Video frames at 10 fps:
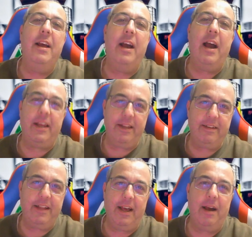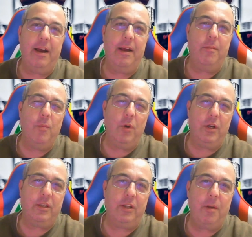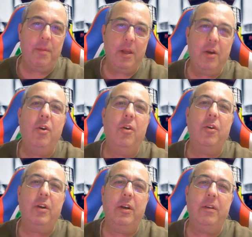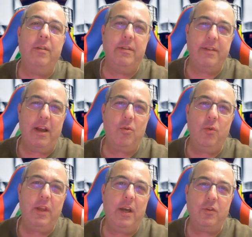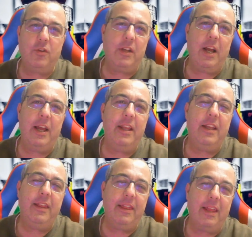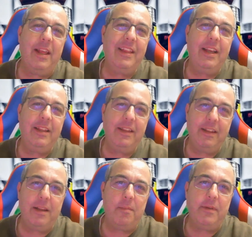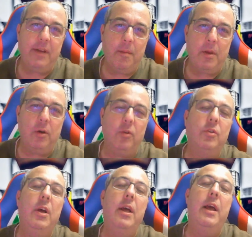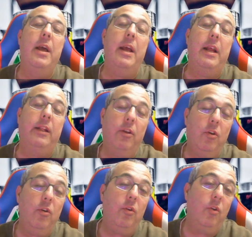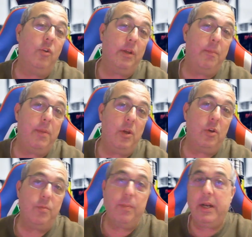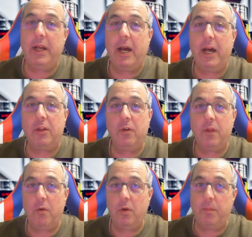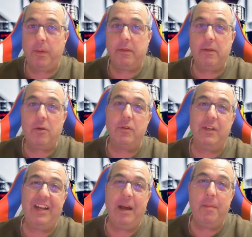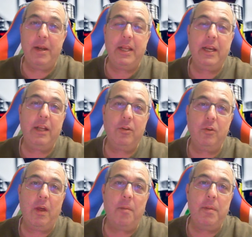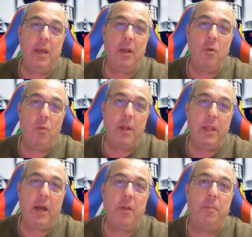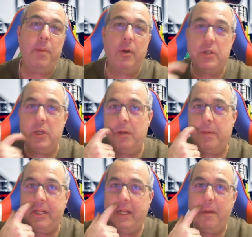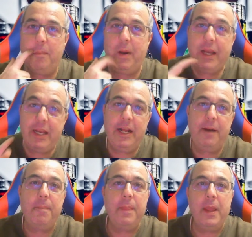aquí está vuestro amigo Yakuza os trae Z-Dreams, amigos. Solo los envíos van a toda Europa, chicos. En América todavía no ha llegado, pero si vais a la página